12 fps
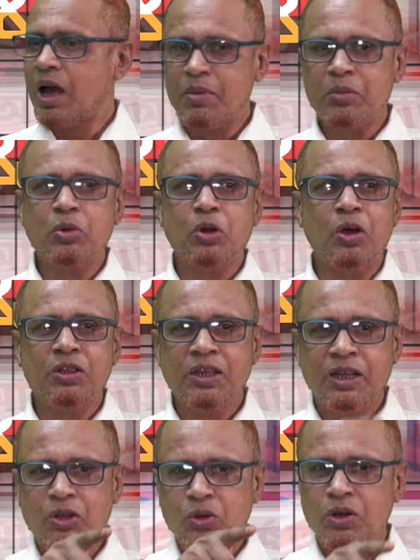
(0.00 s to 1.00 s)
আমার মনে হয়
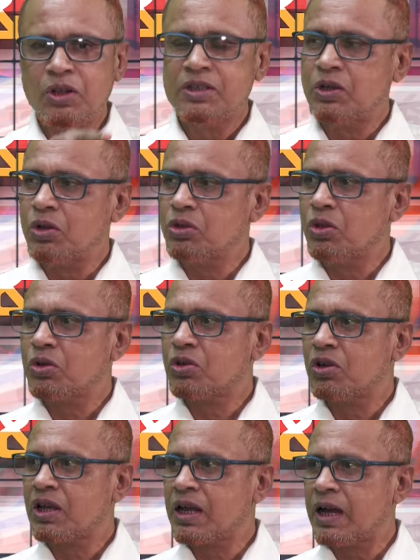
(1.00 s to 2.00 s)
তিন কলেজের
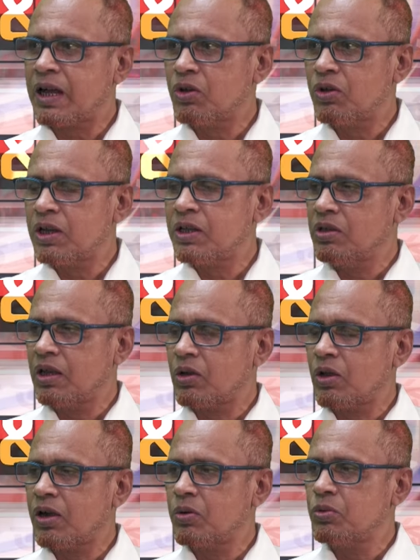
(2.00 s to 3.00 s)
অধ্যক্ষকে কাট করে দাঁড়
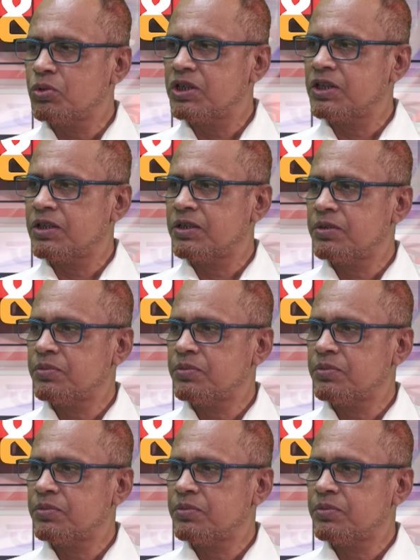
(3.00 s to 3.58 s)
করানো উচিত